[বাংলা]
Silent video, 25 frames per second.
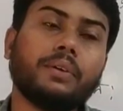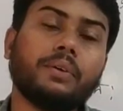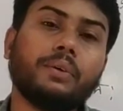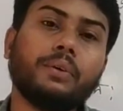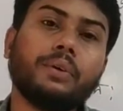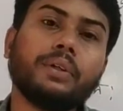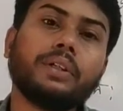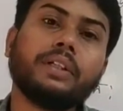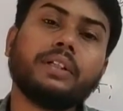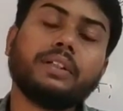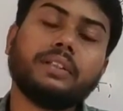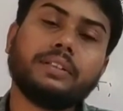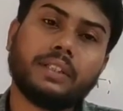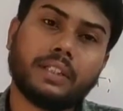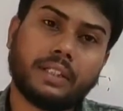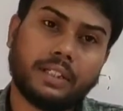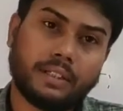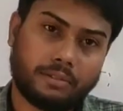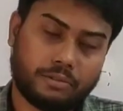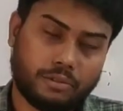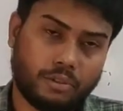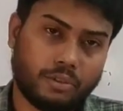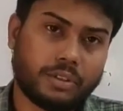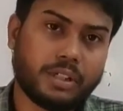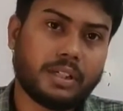ওই যে
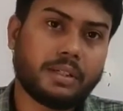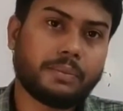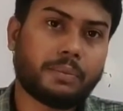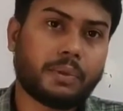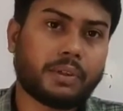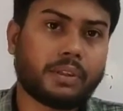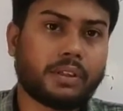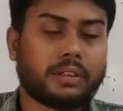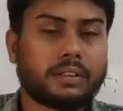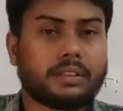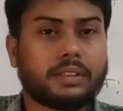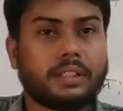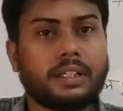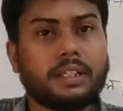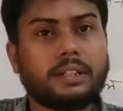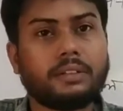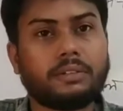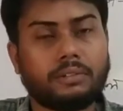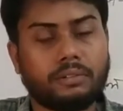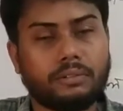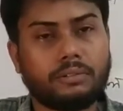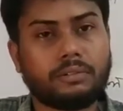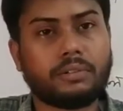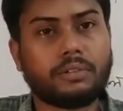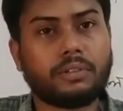কঠিন পদার্থের
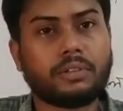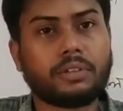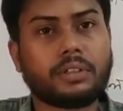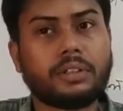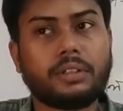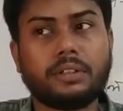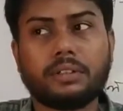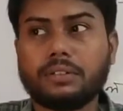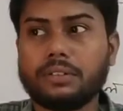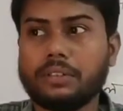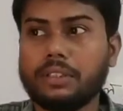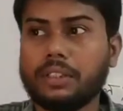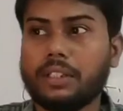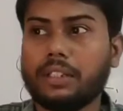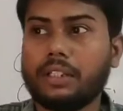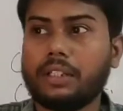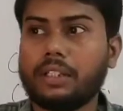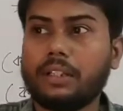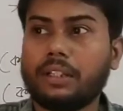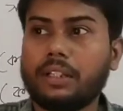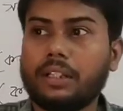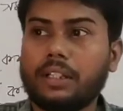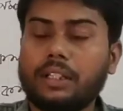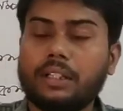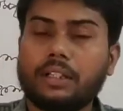অণুগুলো কী হচ্ছে
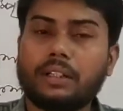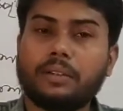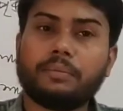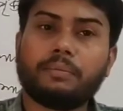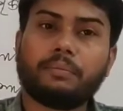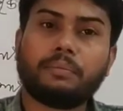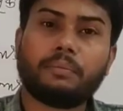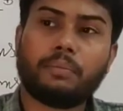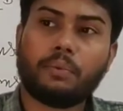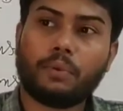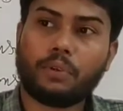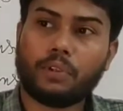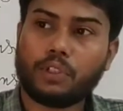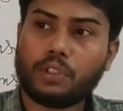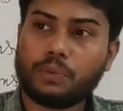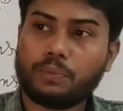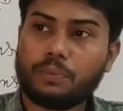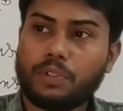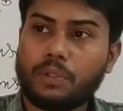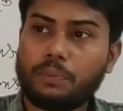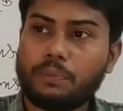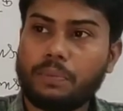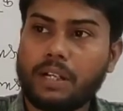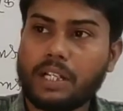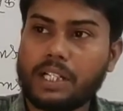
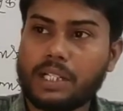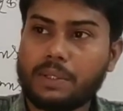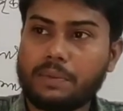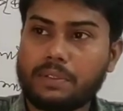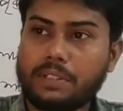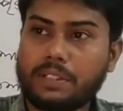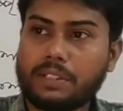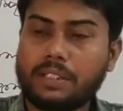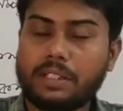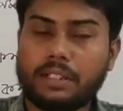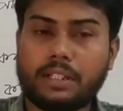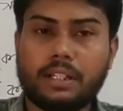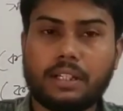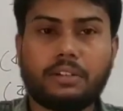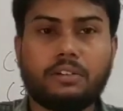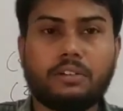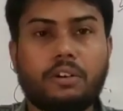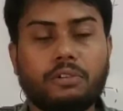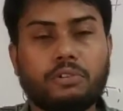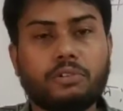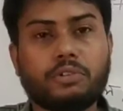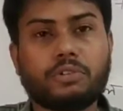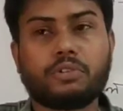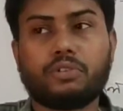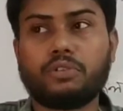পরস্পর পাশাপাশি থেকে ঘন
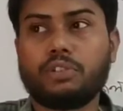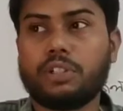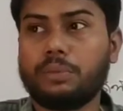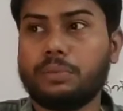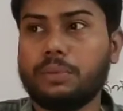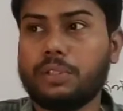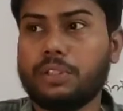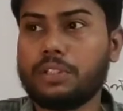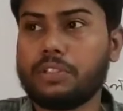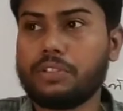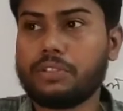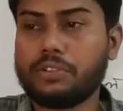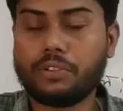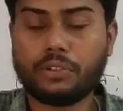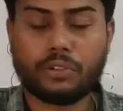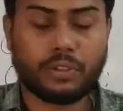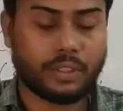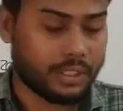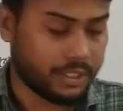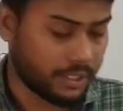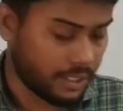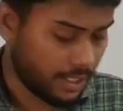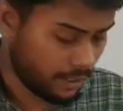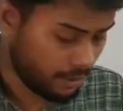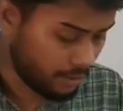সৈন্য বিশিষ্ট
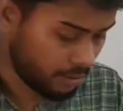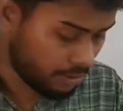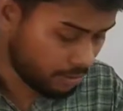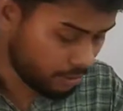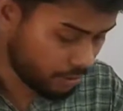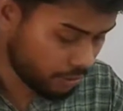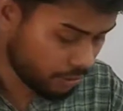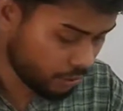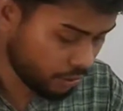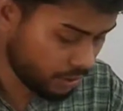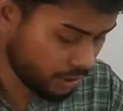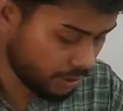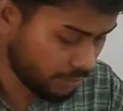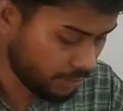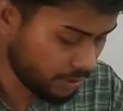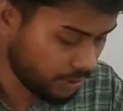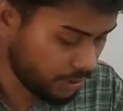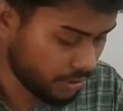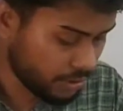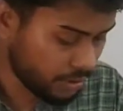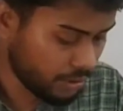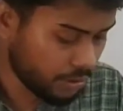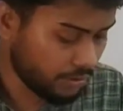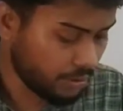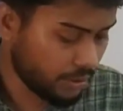হয়ে যায় ঘন সৈন্য
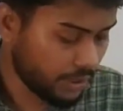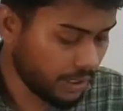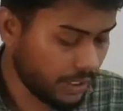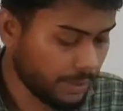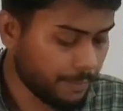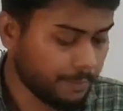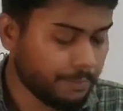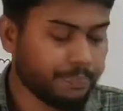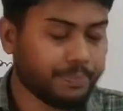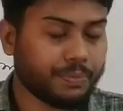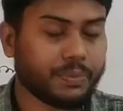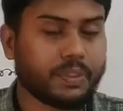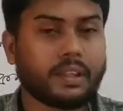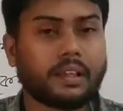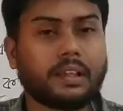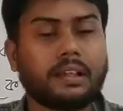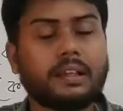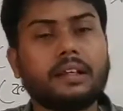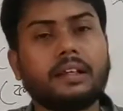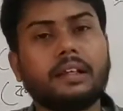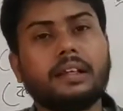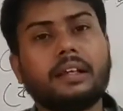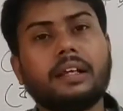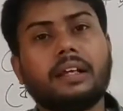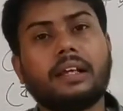বিশিষ্ট হয়ে
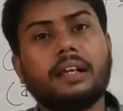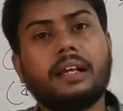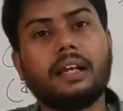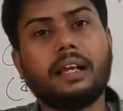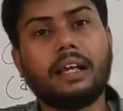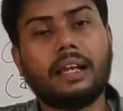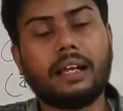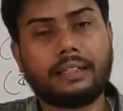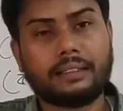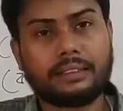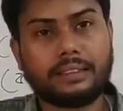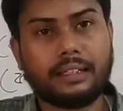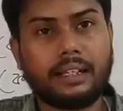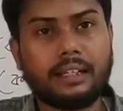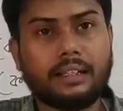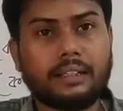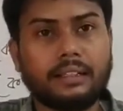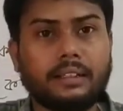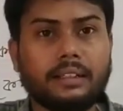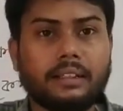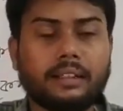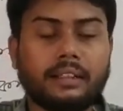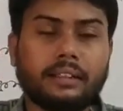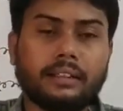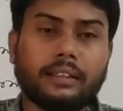একটা
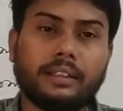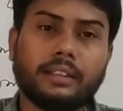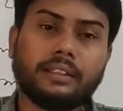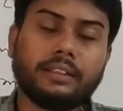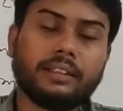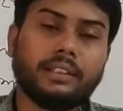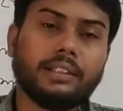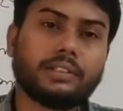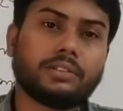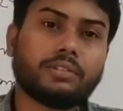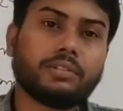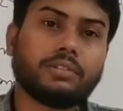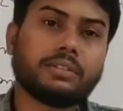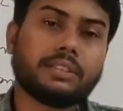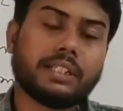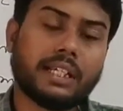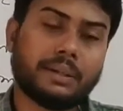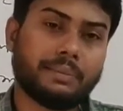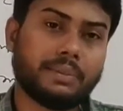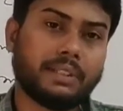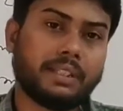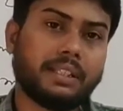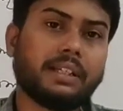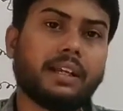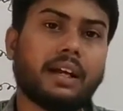নির্দিষ্ট
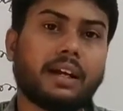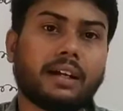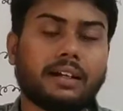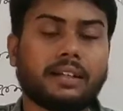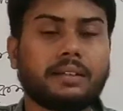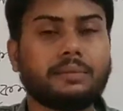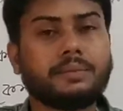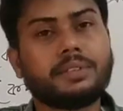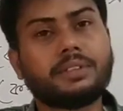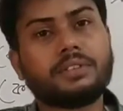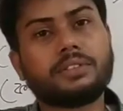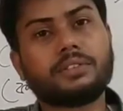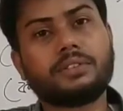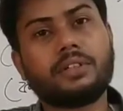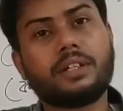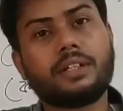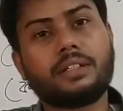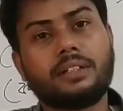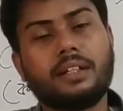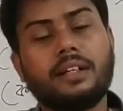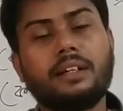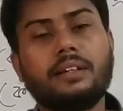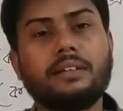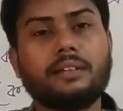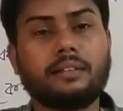জ্যামিতিক আকার বিশিষ্ট
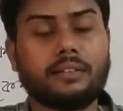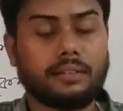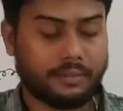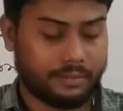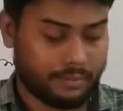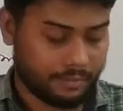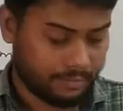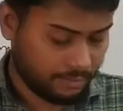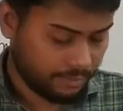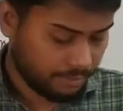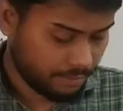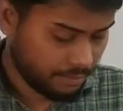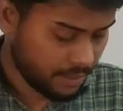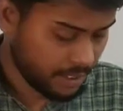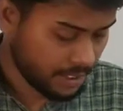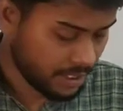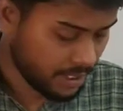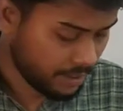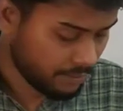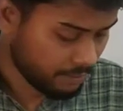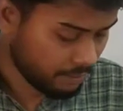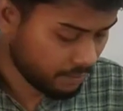একটা মানে